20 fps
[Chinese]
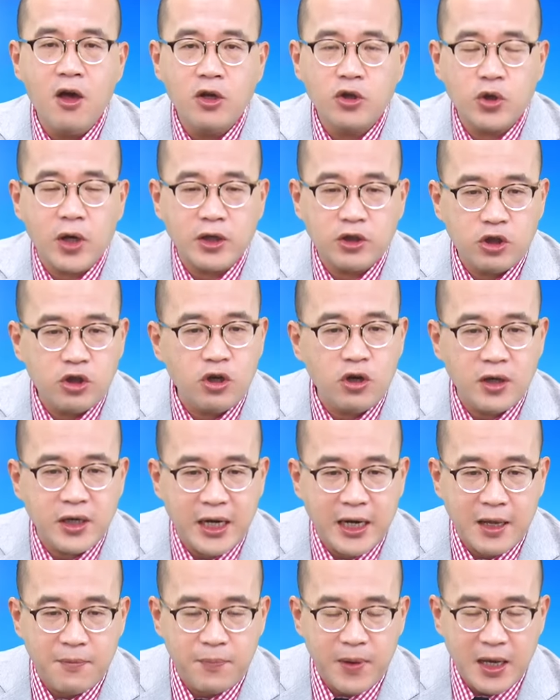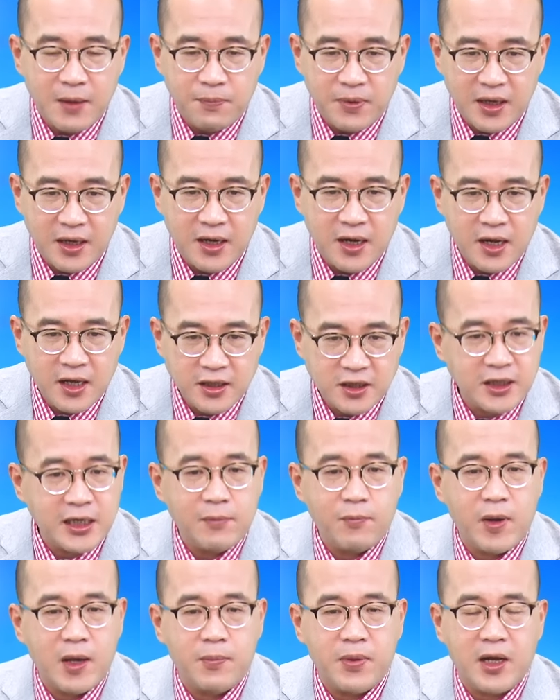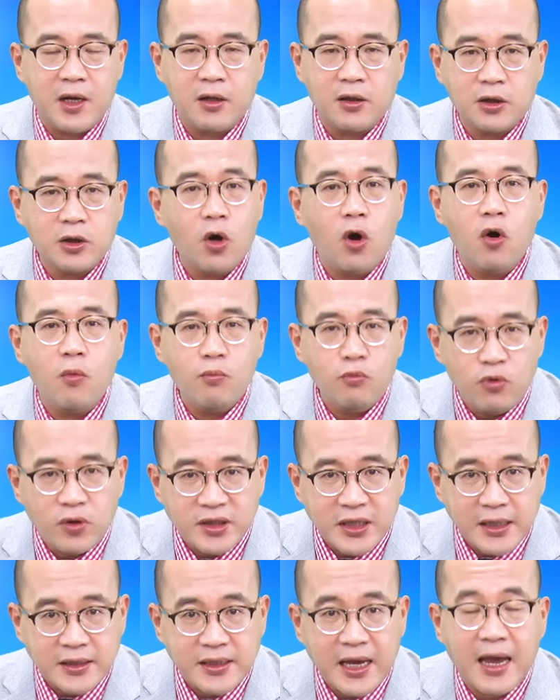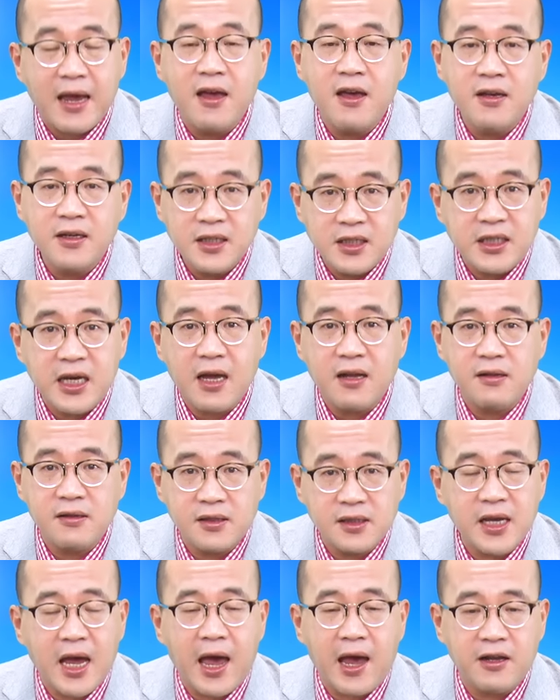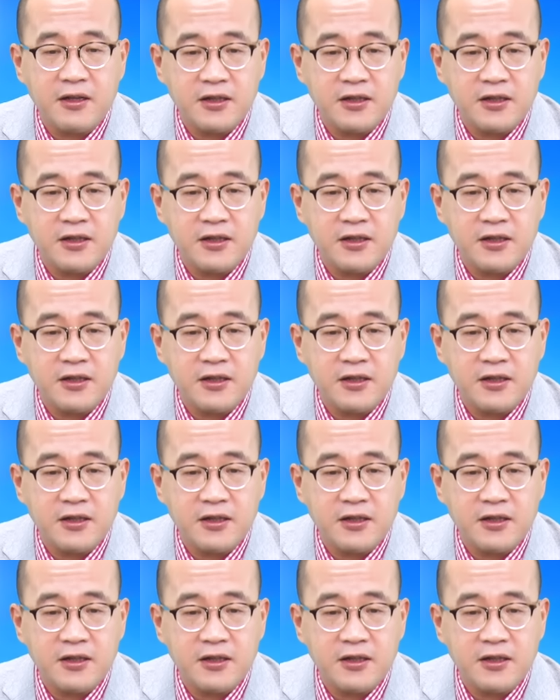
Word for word: 所以去年的杯柄、今年的杯柄都目前在现在